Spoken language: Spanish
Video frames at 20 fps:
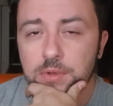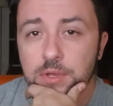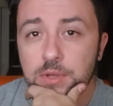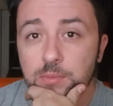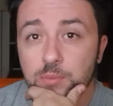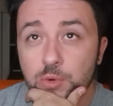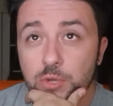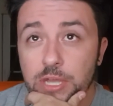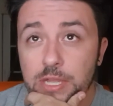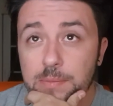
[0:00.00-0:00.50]

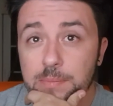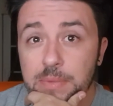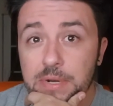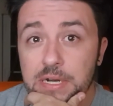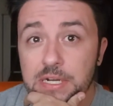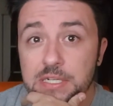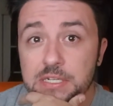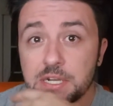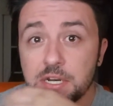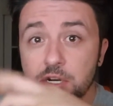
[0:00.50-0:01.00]
El Muyat por
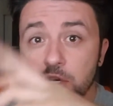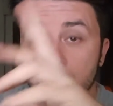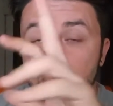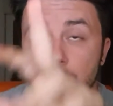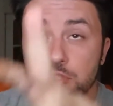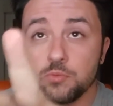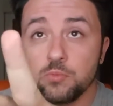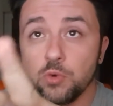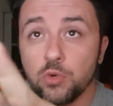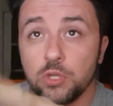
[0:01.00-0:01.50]
la
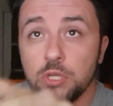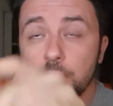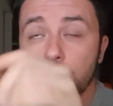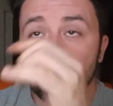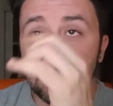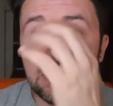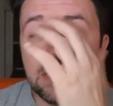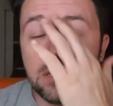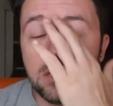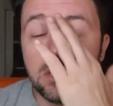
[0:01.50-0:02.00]
esclerosis
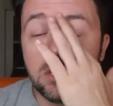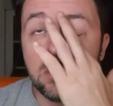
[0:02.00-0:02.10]
múltiple.